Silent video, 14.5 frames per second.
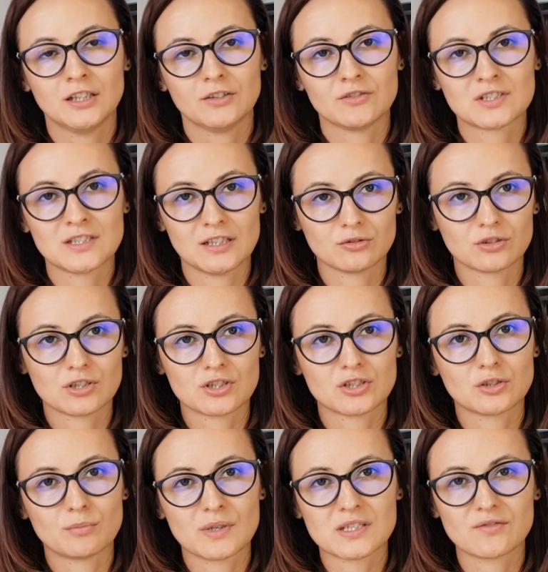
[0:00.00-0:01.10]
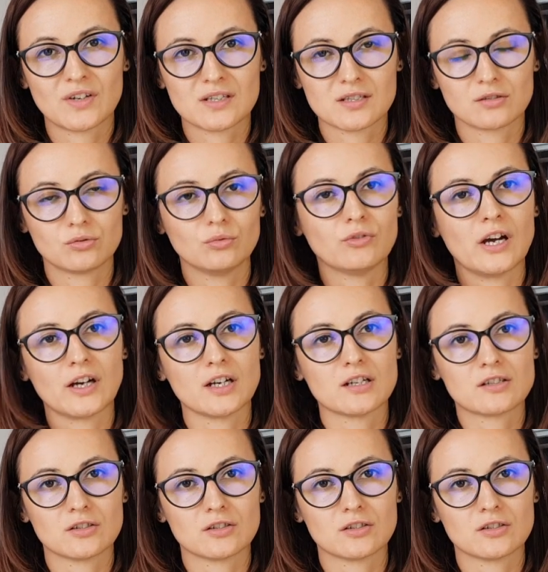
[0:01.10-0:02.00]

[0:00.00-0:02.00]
więc na to też trzeba zwracać uwagę.